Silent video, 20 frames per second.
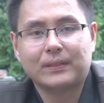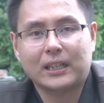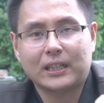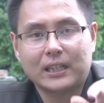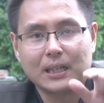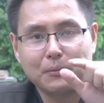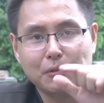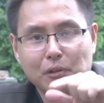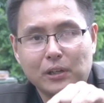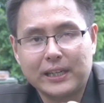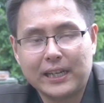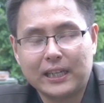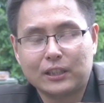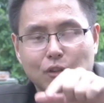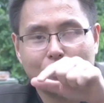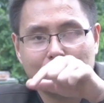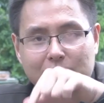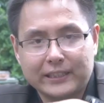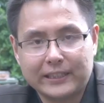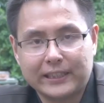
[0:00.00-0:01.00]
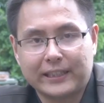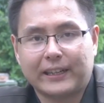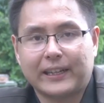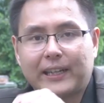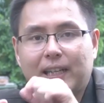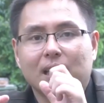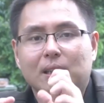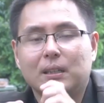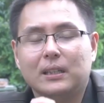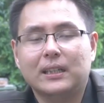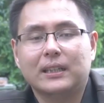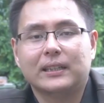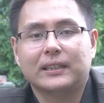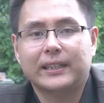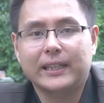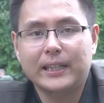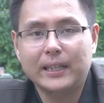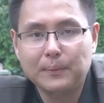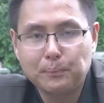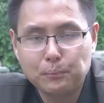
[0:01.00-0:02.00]
dan kamu lihat kondisi real
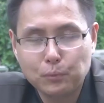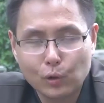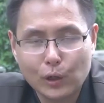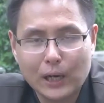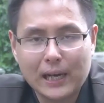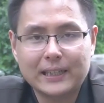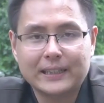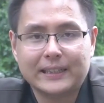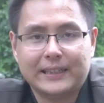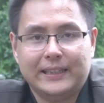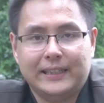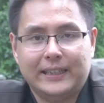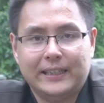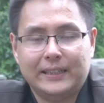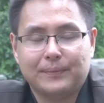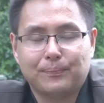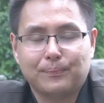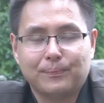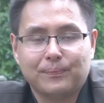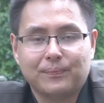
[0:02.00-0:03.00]
di bulan ini.